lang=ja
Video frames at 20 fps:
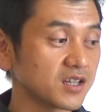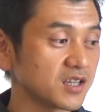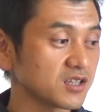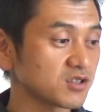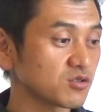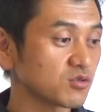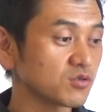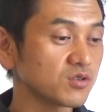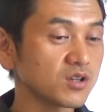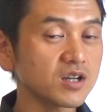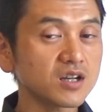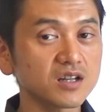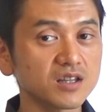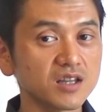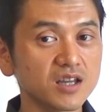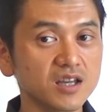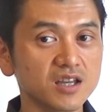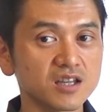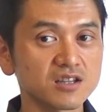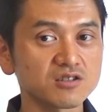で、その中
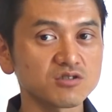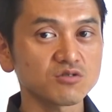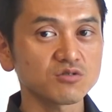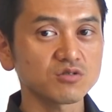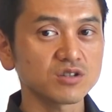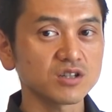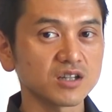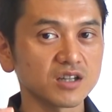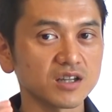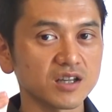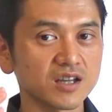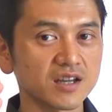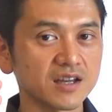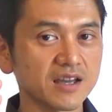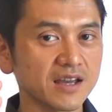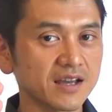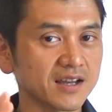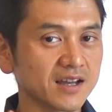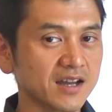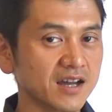で非常に、
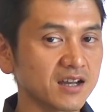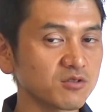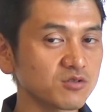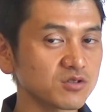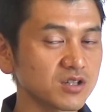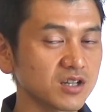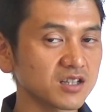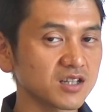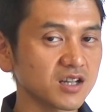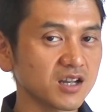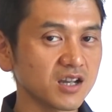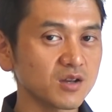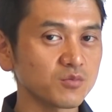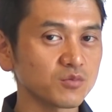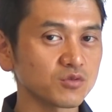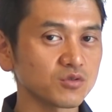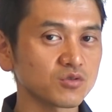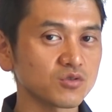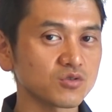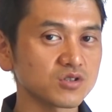え可能性が高い
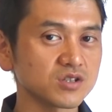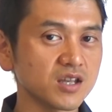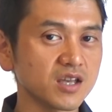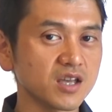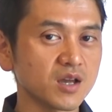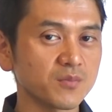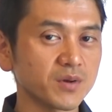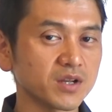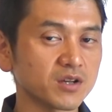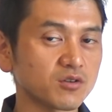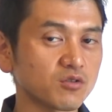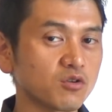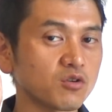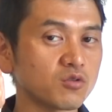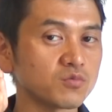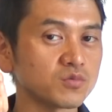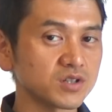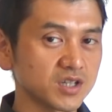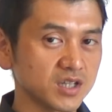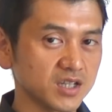ものとして、やっぱり
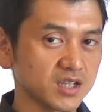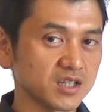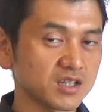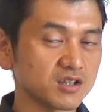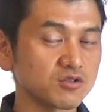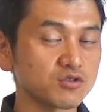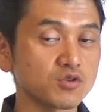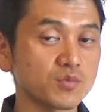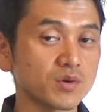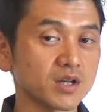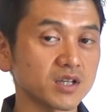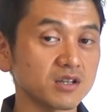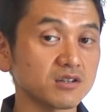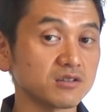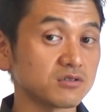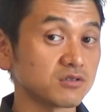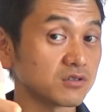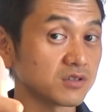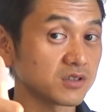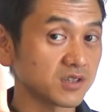小麦に含まれてい
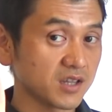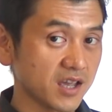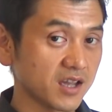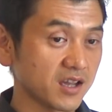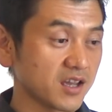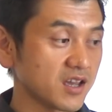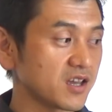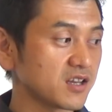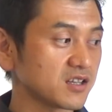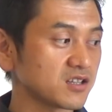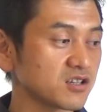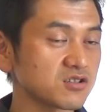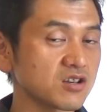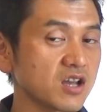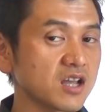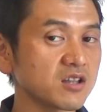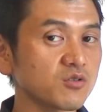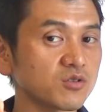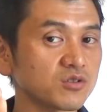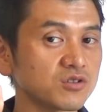るグルテン、で、そ
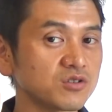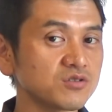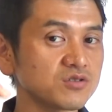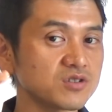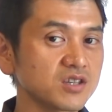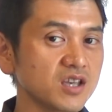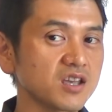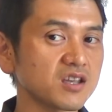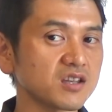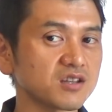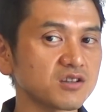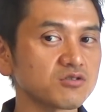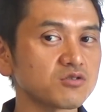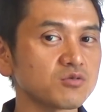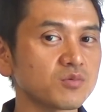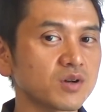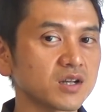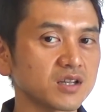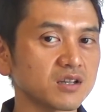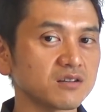れあとは乳製品に
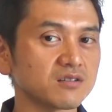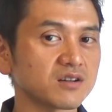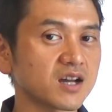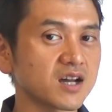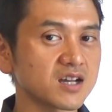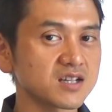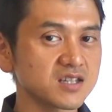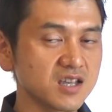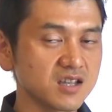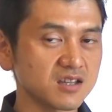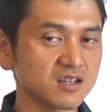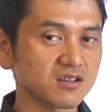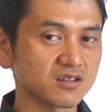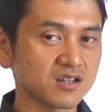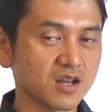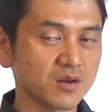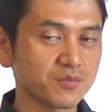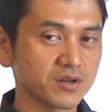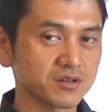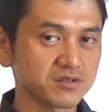含まれているカゼインっていう
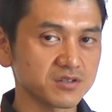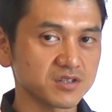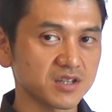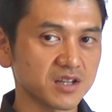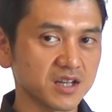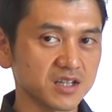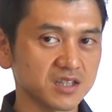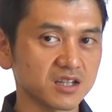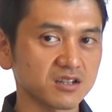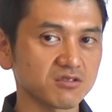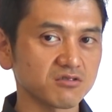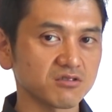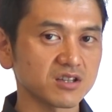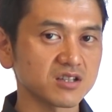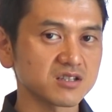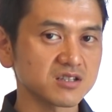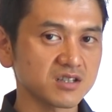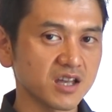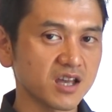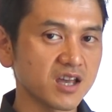タンパク質であったりとか
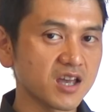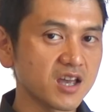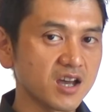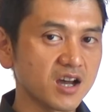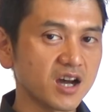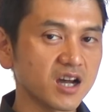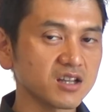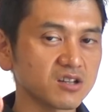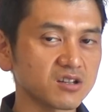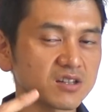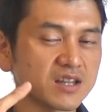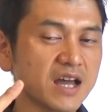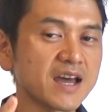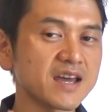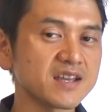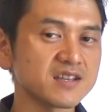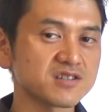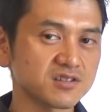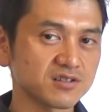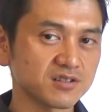ですね、あとは
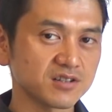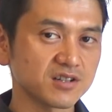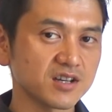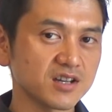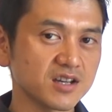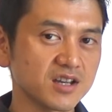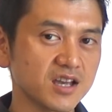大豆、